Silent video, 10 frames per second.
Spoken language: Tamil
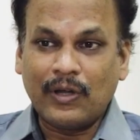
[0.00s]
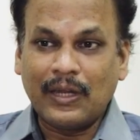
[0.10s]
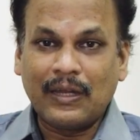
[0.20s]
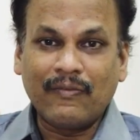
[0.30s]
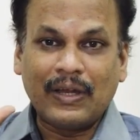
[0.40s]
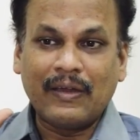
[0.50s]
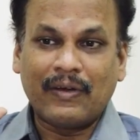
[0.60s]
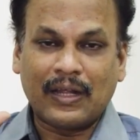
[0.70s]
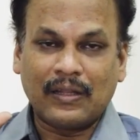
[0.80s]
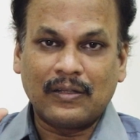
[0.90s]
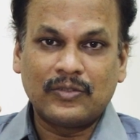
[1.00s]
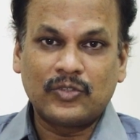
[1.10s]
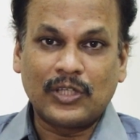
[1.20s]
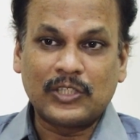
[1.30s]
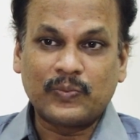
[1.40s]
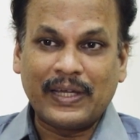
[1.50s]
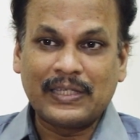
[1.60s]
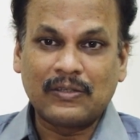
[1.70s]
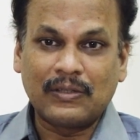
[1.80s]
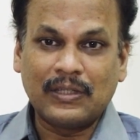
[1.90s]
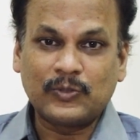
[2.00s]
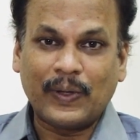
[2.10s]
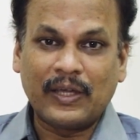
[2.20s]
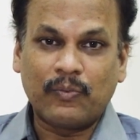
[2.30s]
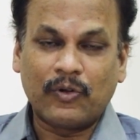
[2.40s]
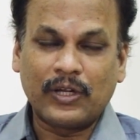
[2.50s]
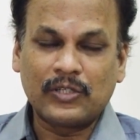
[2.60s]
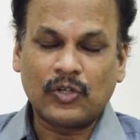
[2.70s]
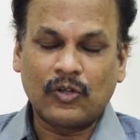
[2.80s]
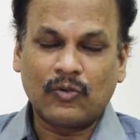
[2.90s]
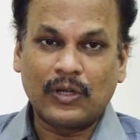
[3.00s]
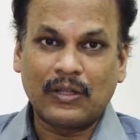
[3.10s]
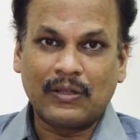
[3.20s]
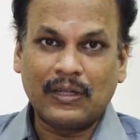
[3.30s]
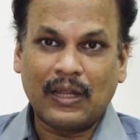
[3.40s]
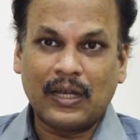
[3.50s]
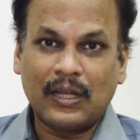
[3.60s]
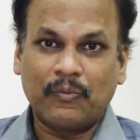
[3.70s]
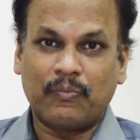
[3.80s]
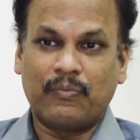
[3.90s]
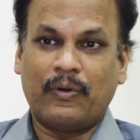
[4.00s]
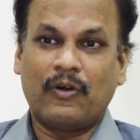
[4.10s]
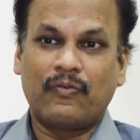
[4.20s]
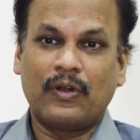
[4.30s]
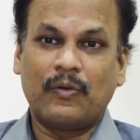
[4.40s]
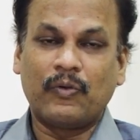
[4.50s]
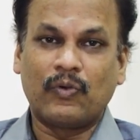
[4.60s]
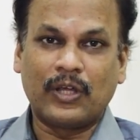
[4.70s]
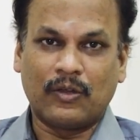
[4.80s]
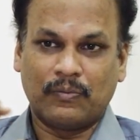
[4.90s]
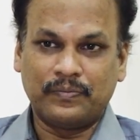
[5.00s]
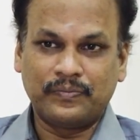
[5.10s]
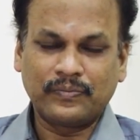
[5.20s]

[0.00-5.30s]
ஒட்டிட்டு வெளியே வராது ஸோ அந்த ஸ்பைக்ஸ் வந்து ஸ்பைக் ப்ரோட்டீன் சொல்லக்கூடியது வந்து நல்ல பவர்ஃபுல்லாக போய் ஒட்டிக்கும்